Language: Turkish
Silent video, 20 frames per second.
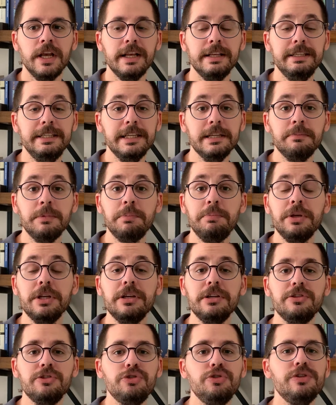
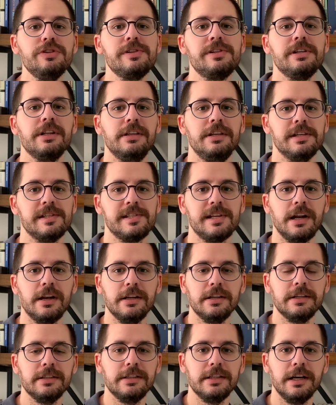21. yüzyıl
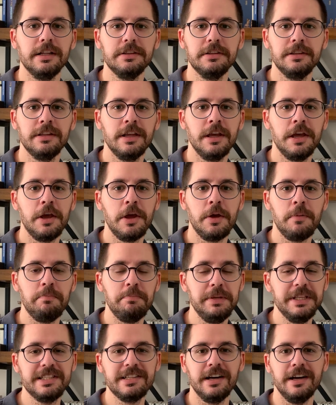yazarlarından
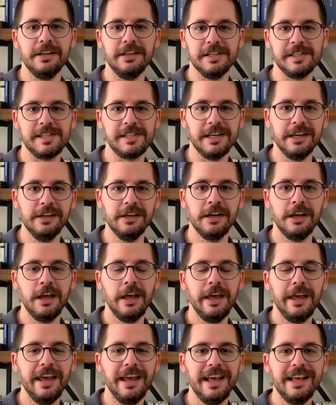bir tanesi
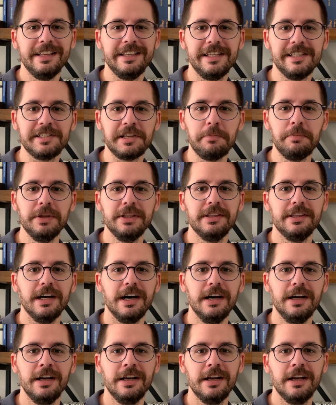
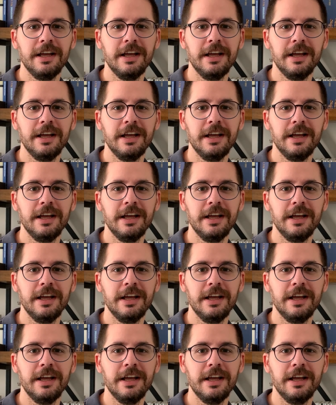kitabında